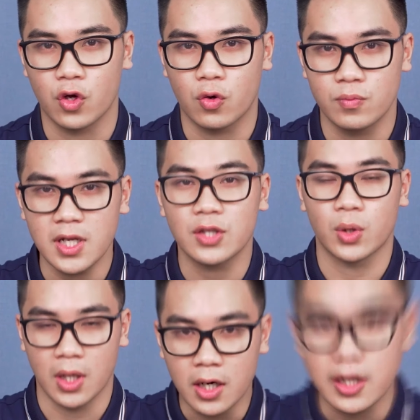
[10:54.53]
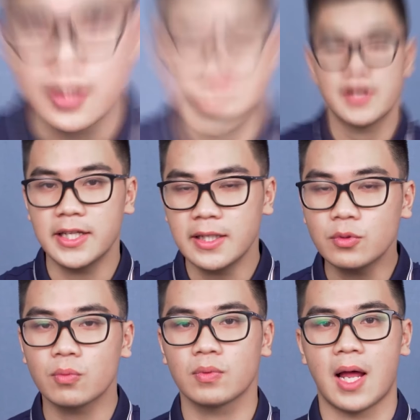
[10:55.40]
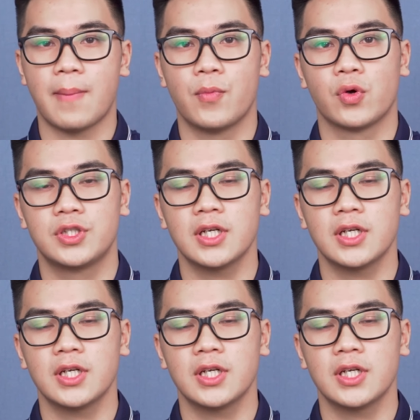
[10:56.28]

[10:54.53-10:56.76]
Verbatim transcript: nó cũng rất là thuận lợi và đây tiếp tục là một